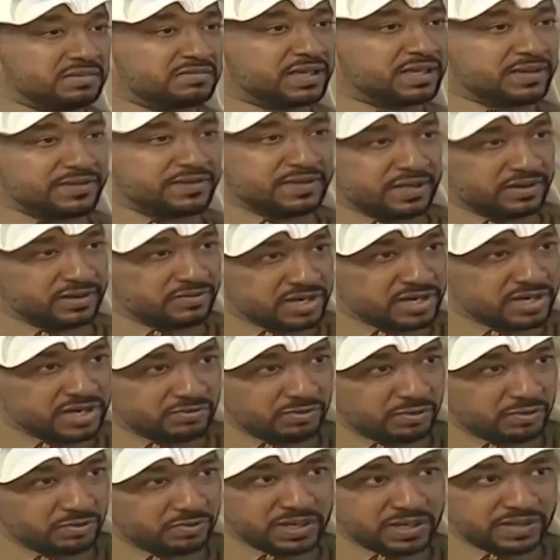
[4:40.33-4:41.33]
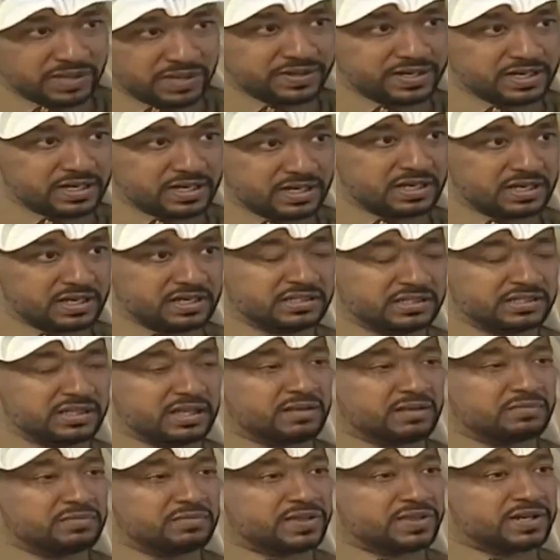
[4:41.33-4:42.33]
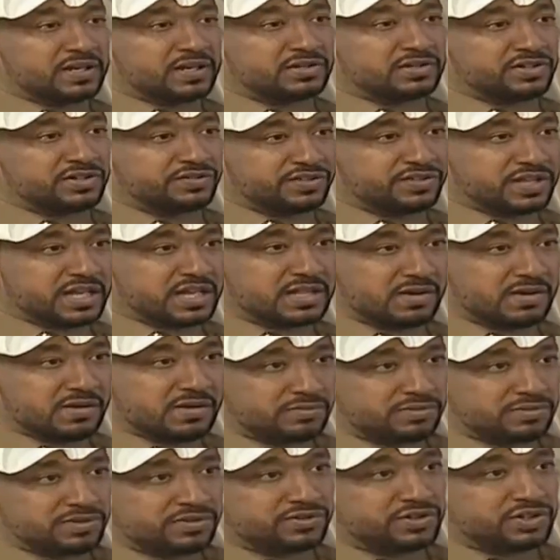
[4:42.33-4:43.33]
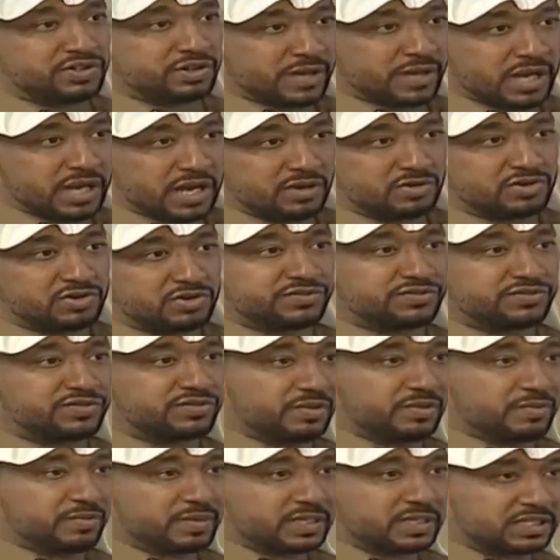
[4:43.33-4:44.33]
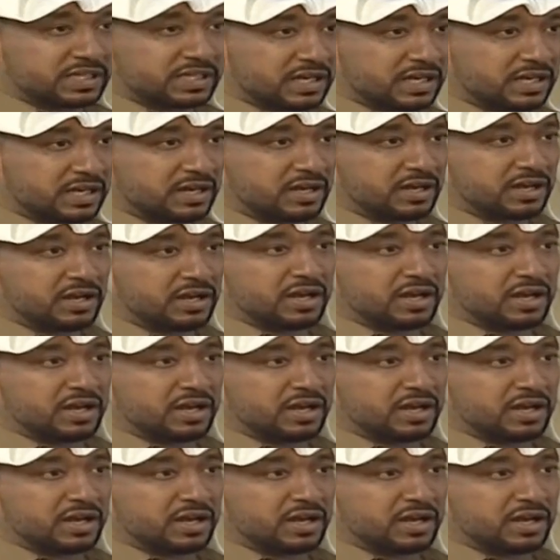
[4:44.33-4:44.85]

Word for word: كثير منا مو بعضنا عنده مثلا شفتين دوام، شفت صباح وشفت في المساء